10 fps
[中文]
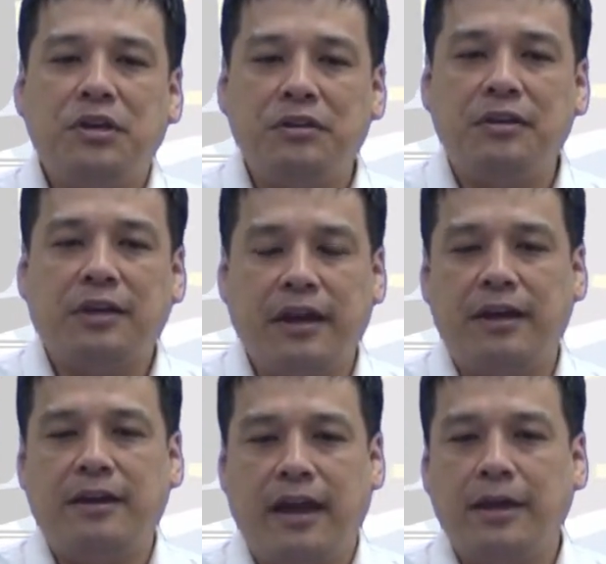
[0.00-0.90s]

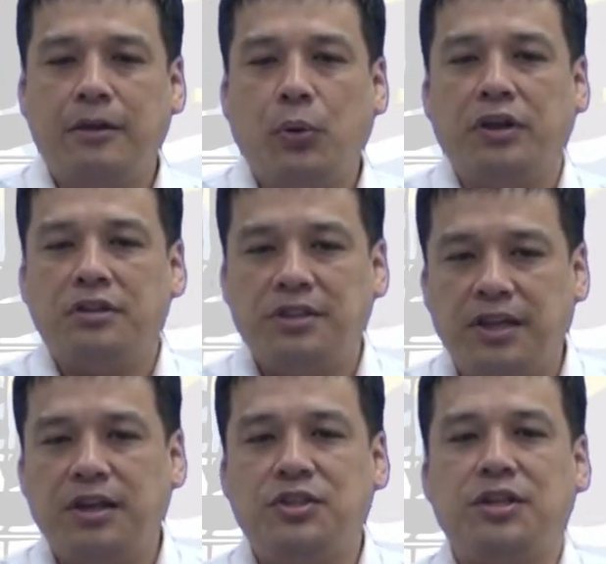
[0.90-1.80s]
pKa 会
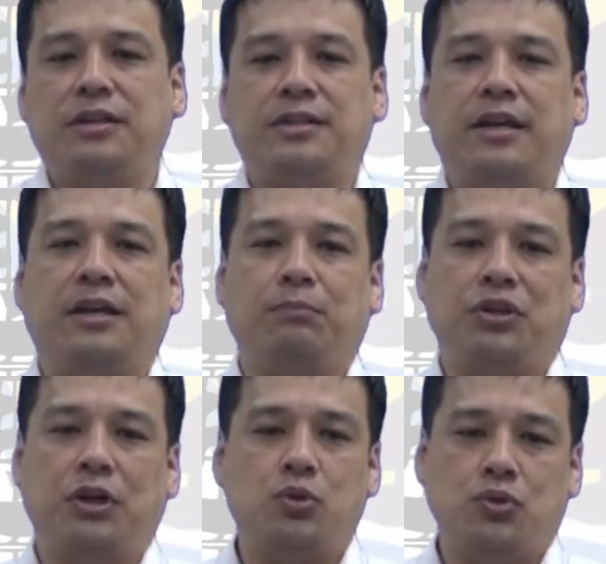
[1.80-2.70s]
接近这个
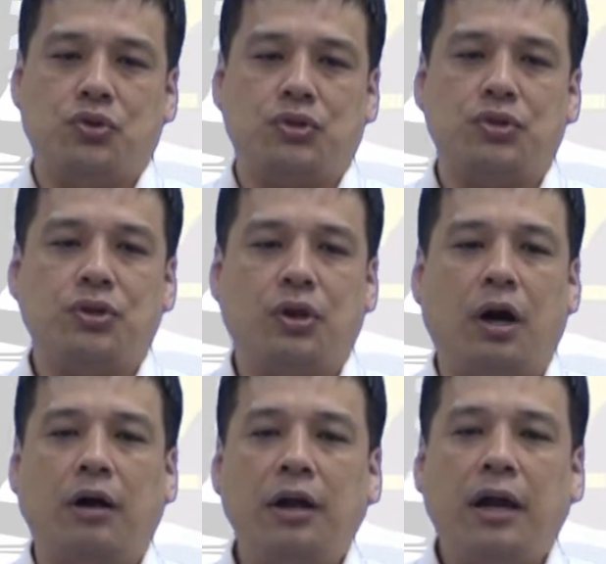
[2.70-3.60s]
pH 值
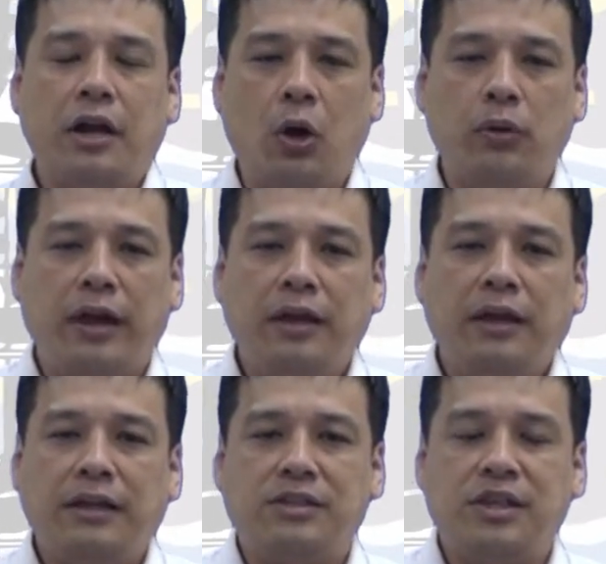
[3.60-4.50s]
啊。然后呢，
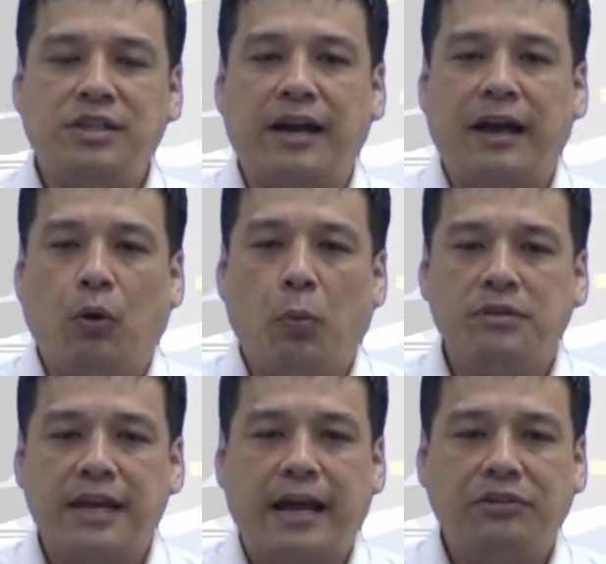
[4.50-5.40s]
那接下来我
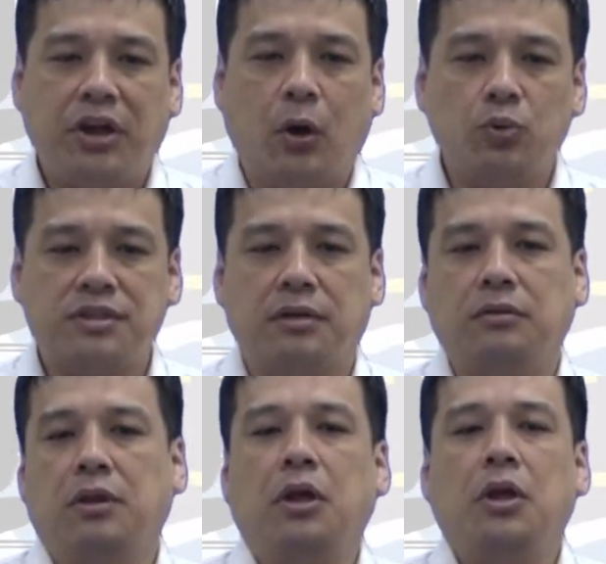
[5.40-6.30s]
们再来调整
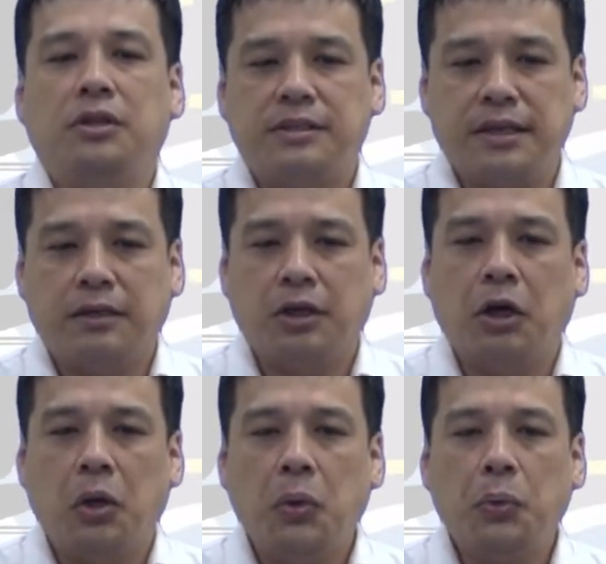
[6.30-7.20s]
整
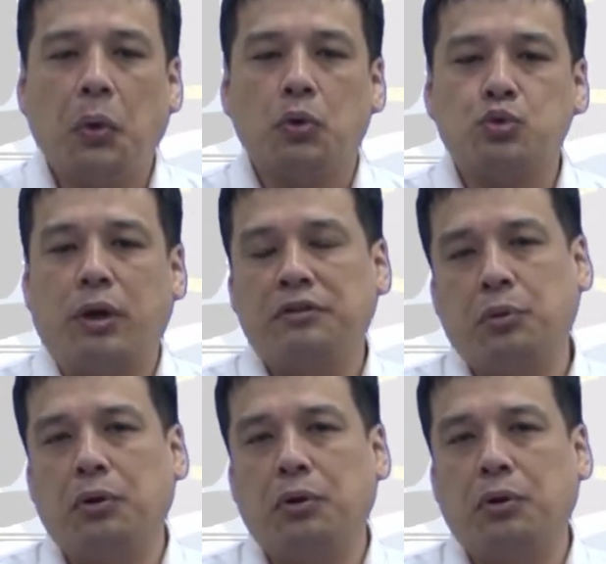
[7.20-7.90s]
个弱酸